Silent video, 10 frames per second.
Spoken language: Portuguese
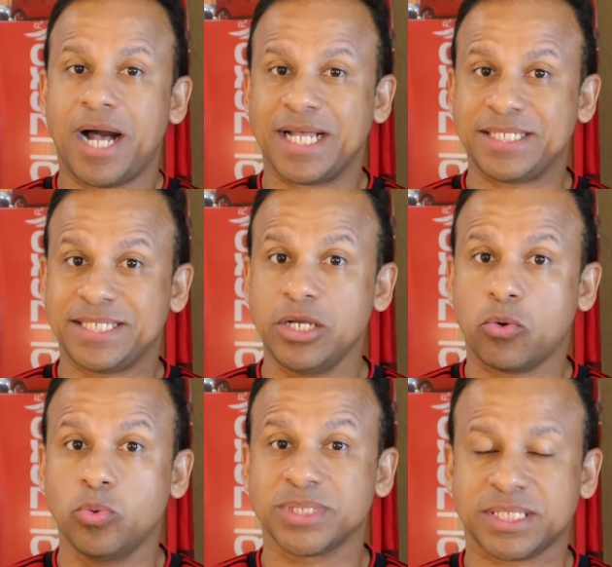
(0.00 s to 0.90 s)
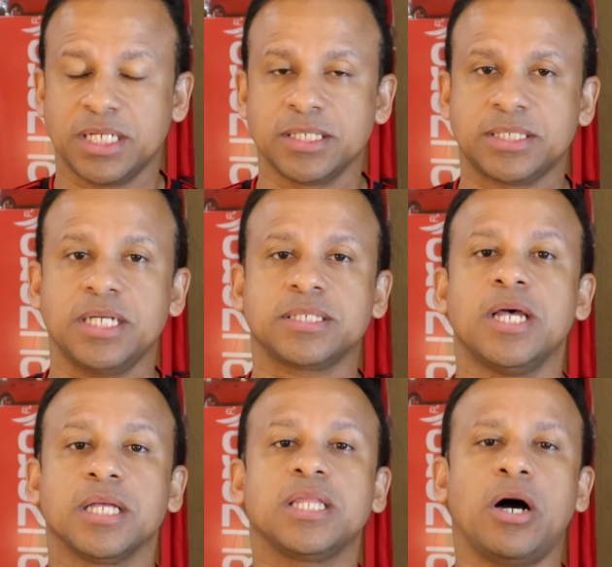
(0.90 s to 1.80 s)
as
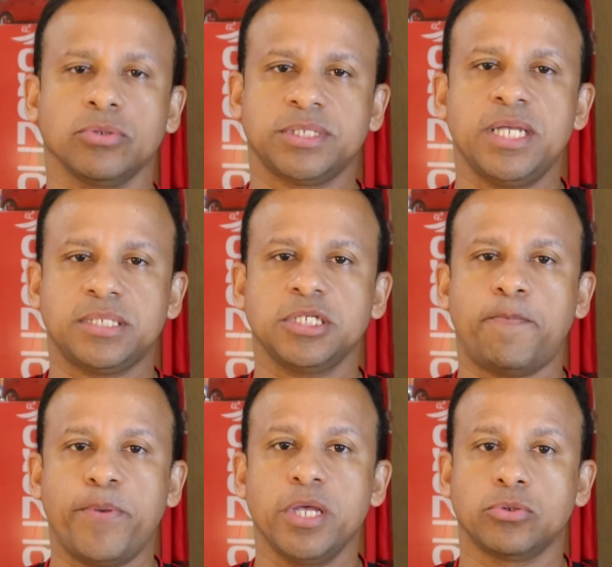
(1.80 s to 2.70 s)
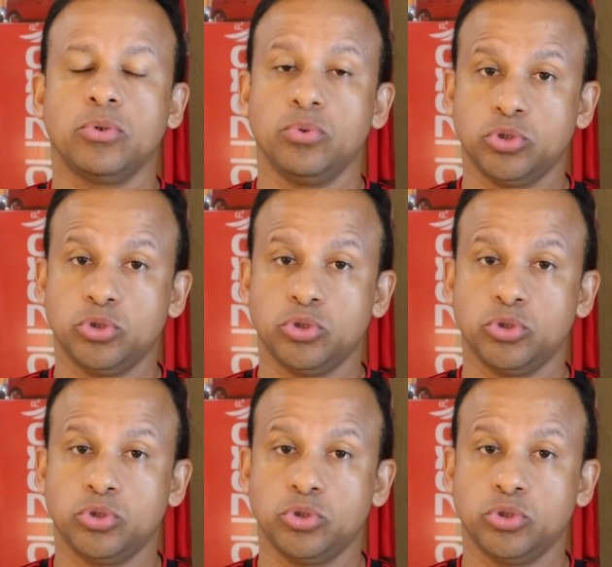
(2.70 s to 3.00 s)
circunstâncias da ausência de Pedro.